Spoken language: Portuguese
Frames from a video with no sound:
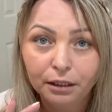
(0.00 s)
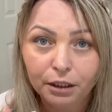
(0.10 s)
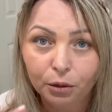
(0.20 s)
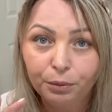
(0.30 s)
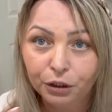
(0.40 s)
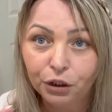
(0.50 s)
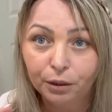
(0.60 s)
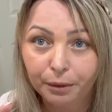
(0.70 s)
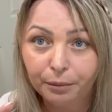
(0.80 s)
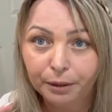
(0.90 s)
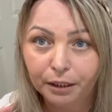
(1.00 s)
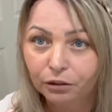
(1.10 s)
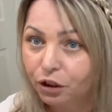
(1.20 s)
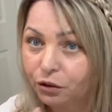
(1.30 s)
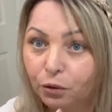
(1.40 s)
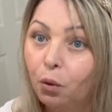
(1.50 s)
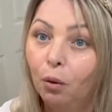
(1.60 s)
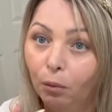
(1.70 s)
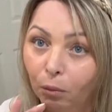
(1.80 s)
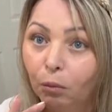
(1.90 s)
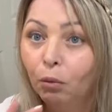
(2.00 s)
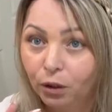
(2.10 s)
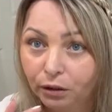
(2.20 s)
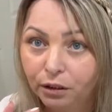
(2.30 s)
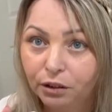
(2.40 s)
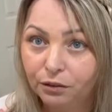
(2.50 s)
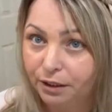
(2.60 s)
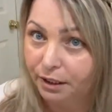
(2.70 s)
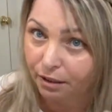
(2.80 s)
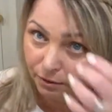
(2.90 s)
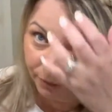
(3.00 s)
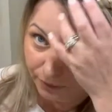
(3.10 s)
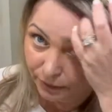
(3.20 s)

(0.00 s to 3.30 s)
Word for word: e eu pedia bem branco, gente, ficou muito artificial